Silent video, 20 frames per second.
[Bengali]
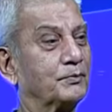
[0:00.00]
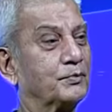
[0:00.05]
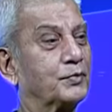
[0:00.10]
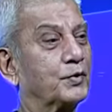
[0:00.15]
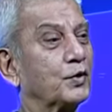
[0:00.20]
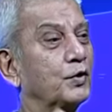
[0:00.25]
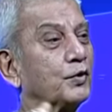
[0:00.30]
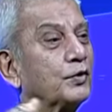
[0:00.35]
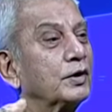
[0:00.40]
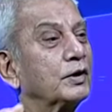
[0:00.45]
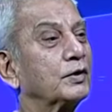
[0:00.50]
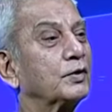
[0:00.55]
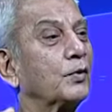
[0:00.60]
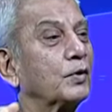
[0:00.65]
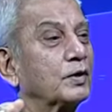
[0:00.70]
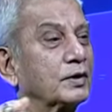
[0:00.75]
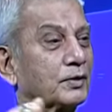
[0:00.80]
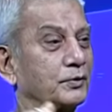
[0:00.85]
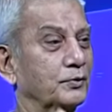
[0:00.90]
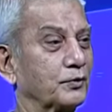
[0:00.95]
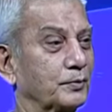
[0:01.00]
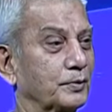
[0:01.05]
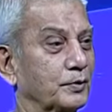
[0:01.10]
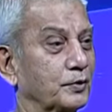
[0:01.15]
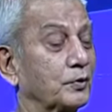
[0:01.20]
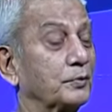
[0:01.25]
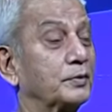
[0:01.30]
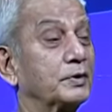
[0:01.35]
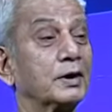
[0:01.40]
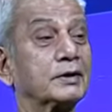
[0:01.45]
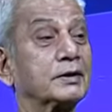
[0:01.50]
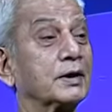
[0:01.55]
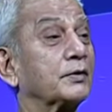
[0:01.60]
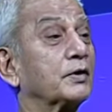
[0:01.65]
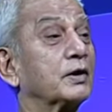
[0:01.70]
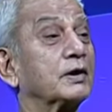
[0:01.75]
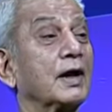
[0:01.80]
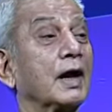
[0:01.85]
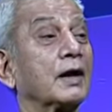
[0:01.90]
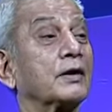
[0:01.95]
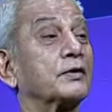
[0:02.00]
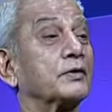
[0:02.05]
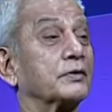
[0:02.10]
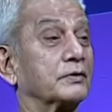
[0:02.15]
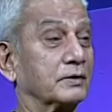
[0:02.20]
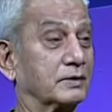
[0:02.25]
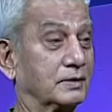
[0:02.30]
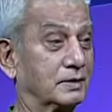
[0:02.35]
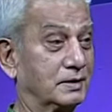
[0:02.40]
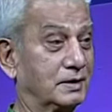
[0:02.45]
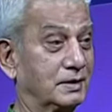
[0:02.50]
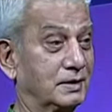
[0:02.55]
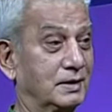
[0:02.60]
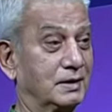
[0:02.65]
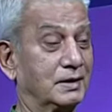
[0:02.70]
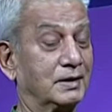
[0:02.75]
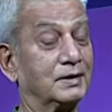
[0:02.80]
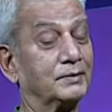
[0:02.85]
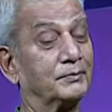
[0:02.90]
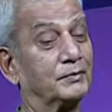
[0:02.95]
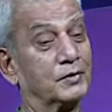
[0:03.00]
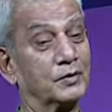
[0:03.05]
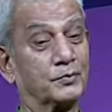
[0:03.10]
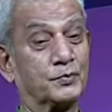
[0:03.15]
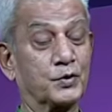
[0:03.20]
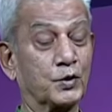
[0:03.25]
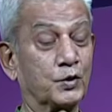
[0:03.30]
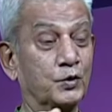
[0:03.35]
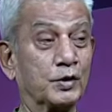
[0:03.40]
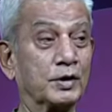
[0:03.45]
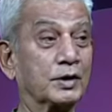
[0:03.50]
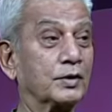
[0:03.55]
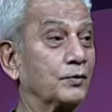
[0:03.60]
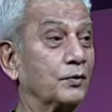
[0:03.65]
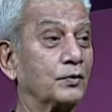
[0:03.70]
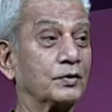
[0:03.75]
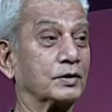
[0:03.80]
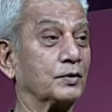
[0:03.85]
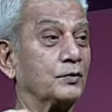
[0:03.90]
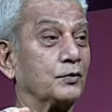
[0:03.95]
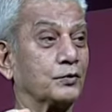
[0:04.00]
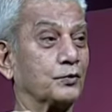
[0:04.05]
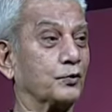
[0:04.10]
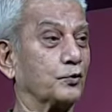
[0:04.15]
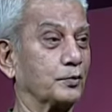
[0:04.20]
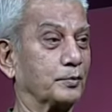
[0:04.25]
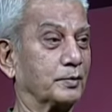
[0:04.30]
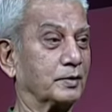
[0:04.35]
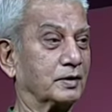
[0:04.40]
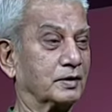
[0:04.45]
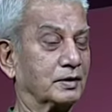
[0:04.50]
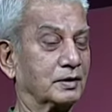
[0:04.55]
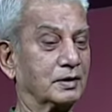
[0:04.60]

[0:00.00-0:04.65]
প্রহরীর রোলটা করবে রবীন্দ্রনাথ ঠাকুরের ডাকঘর আচ্ছা আচ্ছা প্রহরীর রোলটা ও করবে